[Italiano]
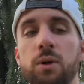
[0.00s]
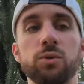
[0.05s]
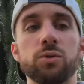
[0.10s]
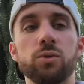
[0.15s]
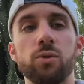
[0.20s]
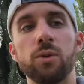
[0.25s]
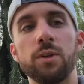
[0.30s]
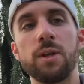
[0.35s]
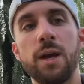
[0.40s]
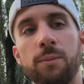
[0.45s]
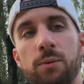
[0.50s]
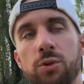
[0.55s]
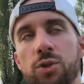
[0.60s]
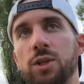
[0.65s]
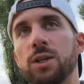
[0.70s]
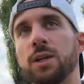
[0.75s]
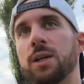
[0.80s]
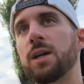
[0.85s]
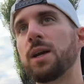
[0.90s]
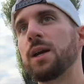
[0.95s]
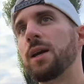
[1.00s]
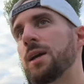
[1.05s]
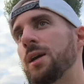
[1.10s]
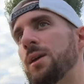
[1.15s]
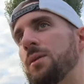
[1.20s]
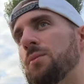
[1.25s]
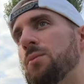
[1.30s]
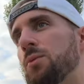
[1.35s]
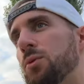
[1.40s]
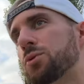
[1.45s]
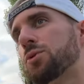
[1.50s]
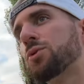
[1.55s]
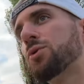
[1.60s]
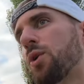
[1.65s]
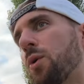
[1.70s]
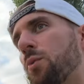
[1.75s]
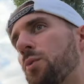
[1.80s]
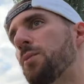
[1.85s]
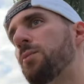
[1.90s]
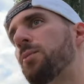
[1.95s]
non scordiamoci che il
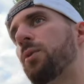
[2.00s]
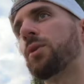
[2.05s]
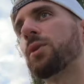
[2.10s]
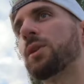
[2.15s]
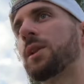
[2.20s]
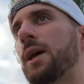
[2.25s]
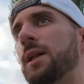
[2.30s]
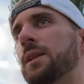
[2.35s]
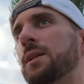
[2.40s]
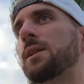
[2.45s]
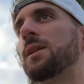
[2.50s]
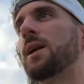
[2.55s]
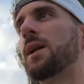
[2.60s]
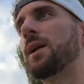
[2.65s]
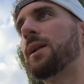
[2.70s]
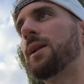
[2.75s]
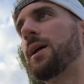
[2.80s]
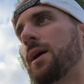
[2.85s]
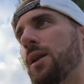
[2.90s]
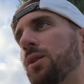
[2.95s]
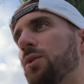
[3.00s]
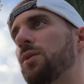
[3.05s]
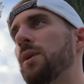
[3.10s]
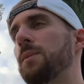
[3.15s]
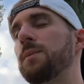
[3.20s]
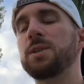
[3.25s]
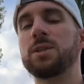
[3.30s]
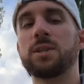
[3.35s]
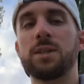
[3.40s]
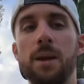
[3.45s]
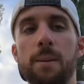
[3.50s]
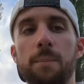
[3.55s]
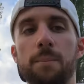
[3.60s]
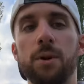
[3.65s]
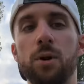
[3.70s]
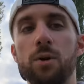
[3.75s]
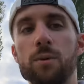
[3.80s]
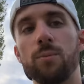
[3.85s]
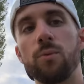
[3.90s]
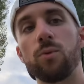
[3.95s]
muscolo più importante da allenare dovrebbe
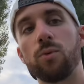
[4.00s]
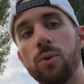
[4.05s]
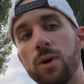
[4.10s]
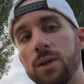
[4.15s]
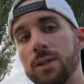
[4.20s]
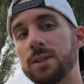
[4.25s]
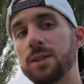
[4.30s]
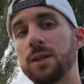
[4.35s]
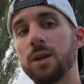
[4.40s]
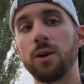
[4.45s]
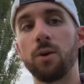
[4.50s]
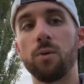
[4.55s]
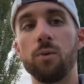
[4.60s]
sempre comunque essere il